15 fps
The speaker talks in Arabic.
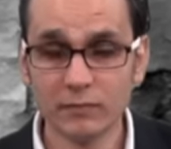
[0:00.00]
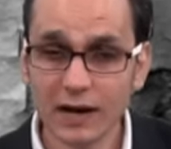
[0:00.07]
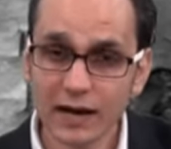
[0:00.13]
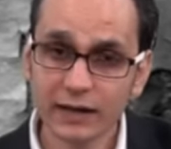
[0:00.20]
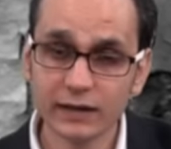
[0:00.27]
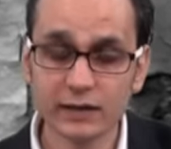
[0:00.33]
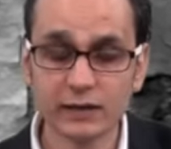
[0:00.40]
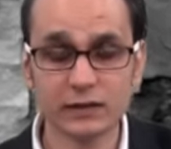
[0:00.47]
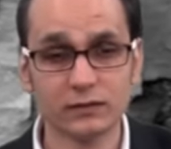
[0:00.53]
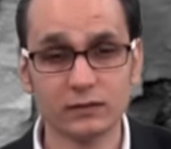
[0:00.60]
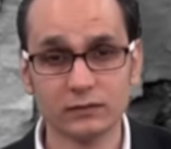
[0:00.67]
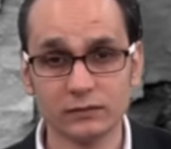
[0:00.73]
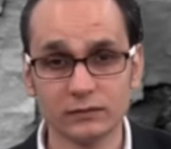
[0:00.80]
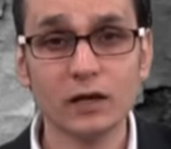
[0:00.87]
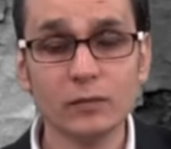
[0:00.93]
ما علينا
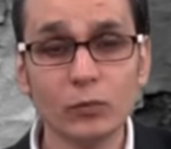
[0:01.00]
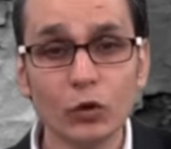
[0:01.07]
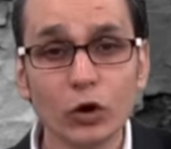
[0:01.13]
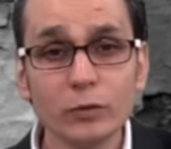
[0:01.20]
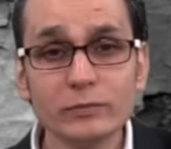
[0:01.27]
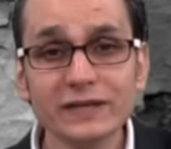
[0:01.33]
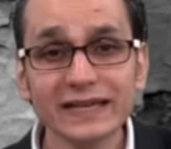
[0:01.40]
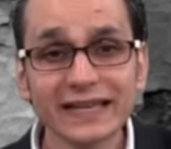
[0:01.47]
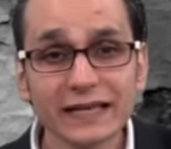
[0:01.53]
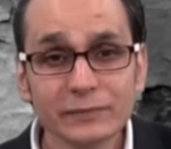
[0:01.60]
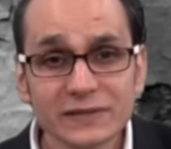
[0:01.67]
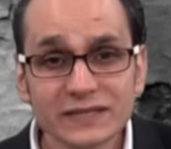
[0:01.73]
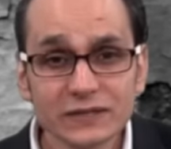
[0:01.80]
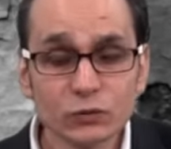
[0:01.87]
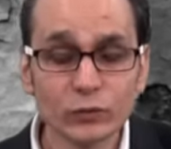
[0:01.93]
المهم
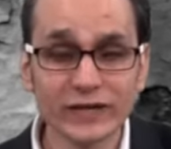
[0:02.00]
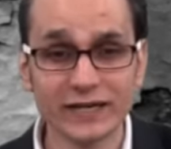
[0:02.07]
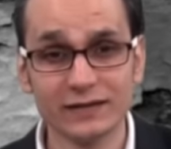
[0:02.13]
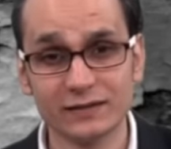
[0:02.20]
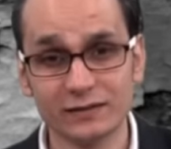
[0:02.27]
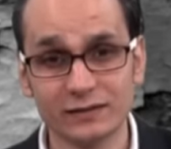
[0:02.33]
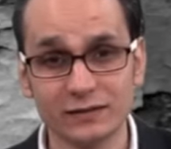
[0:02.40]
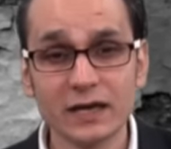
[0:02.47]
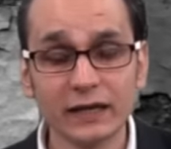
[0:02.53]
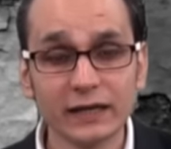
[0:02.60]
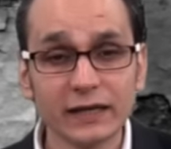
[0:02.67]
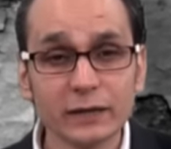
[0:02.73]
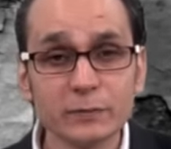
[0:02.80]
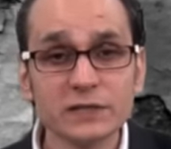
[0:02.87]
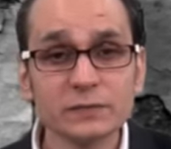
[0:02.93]
الخبز وين
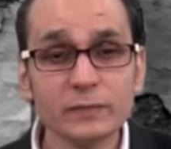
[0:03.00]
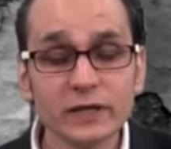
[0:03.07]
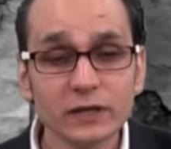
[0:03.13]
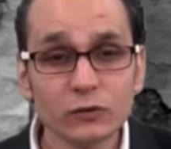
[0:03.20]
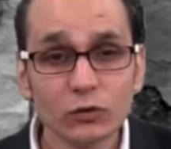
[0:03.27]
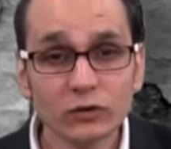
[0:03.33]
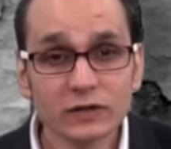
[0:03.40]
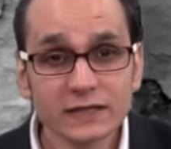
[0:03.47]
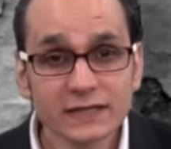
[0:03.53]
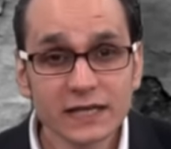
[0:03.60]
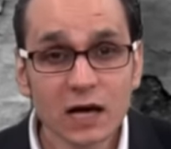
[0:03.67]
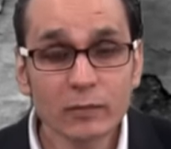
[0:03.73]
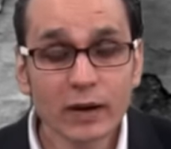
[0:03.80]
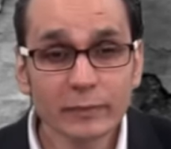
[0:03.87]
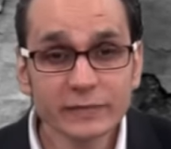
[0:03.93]
الخبث بانه
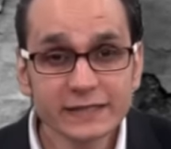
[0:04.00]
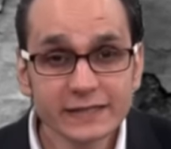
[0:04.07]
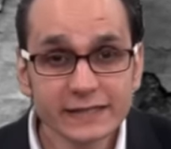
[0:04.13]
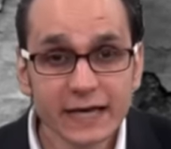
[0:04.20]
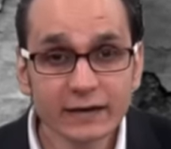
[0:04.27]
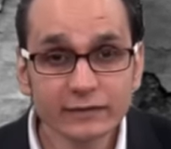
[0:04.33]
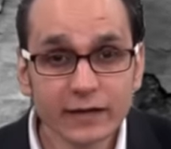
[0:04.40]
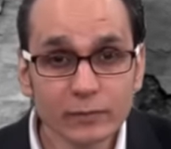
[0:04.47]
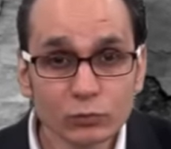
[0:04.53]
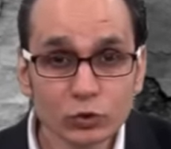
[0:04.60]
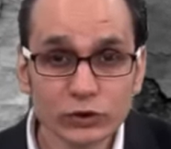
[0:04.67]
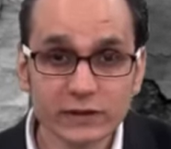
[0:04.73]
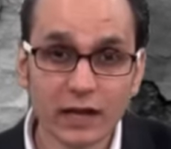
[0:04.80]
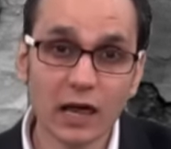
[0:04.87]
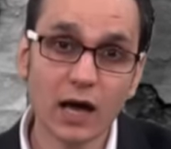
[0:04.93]
النظام عم يستخدم
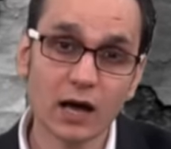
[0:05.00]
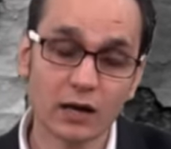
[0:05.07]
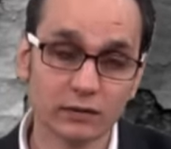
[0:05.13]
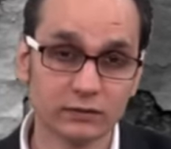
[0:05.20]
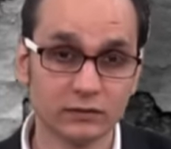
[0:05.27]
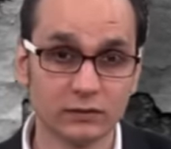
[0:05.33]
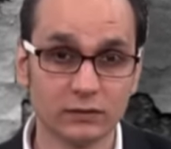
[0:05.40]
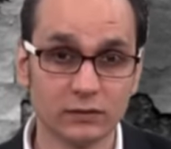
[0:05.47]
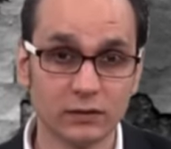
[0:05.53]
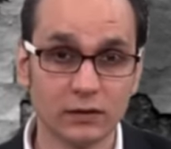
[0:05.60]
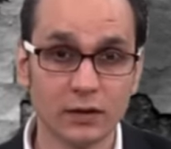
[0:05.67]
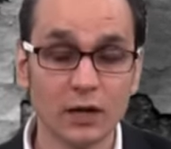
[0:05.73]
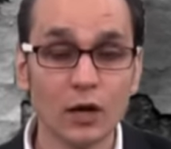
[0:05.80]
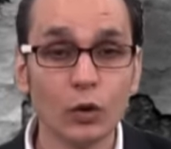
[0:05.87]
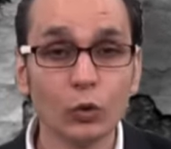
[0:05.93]
مصطلحات
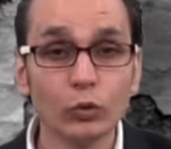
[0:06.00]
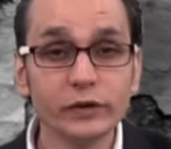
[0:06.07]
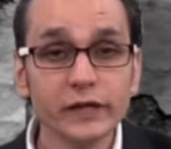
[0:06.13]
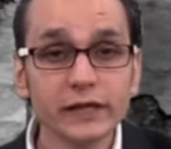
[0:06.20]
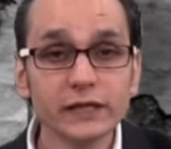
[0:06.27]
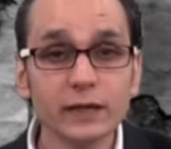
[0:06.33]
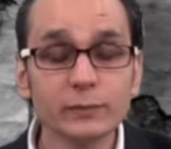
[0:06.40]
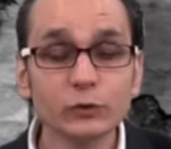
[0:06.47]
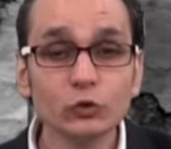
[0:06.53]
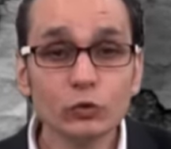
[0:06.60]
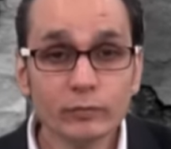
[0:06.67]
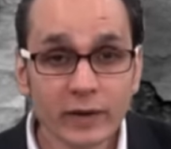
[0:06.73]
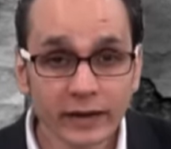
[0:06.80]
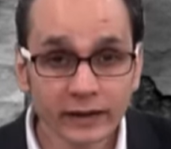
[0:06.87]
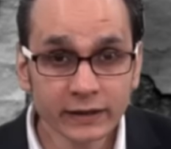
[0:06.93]
ونحن بدون
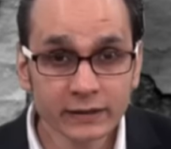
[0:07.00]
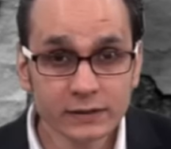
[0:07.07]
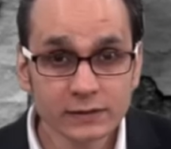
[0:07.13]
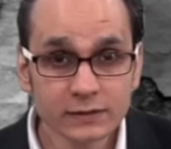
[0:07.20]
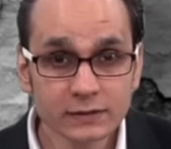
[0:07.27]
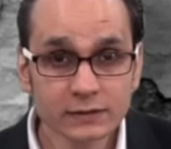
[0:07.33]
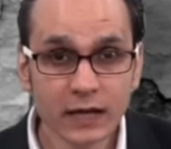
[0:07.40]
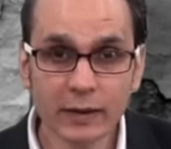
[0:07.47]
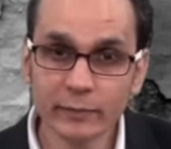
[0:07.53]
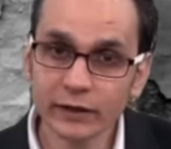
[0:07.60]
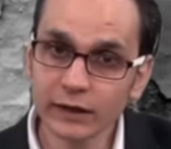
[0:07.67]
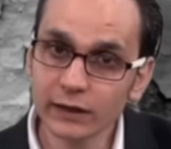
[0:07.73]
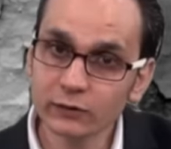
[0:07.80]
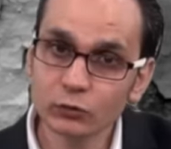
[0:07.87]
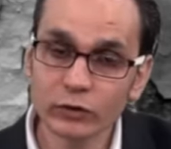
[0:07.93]
ما نحس عم
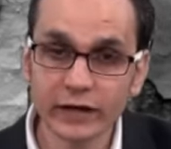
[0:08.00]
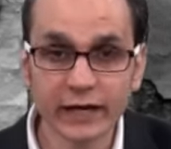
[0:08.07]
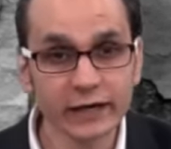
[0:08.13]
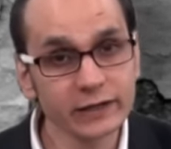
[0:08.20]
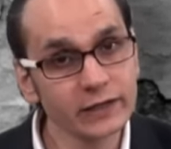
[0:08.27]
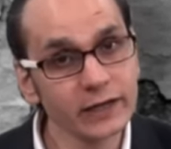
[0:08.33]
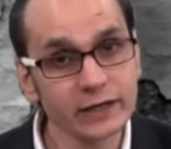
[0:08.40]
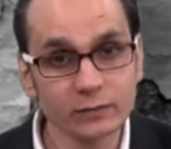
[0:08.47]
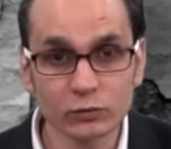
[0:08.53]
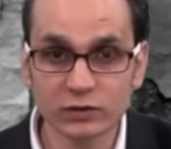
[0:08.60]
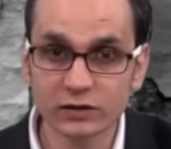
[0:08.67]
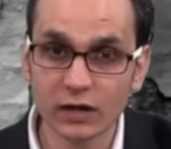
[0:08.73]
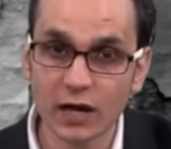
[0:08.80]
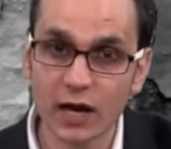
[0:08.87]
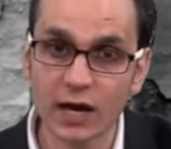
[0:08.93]
نعيد ونكرر هاي
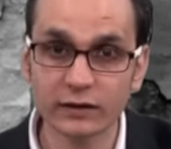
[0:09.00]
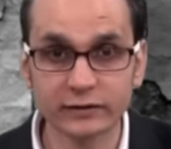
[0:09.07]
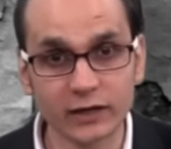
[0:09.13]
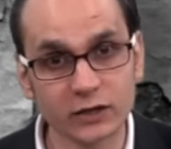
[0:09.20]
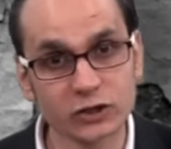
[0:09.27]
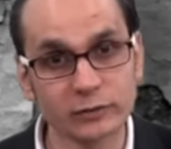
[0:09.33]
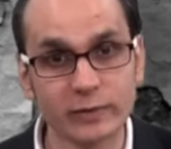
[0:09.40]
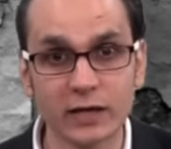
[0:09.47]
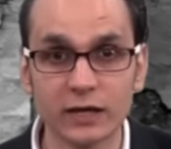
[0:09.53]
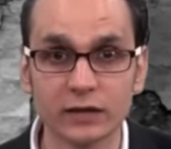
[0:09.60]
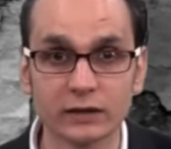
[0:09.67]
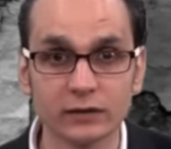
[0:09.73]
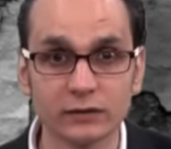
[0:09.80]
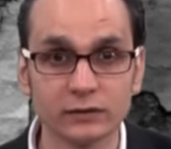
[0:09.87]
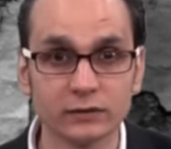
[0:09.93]
المصطلحات يا
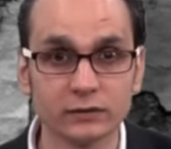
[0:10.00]
جماعه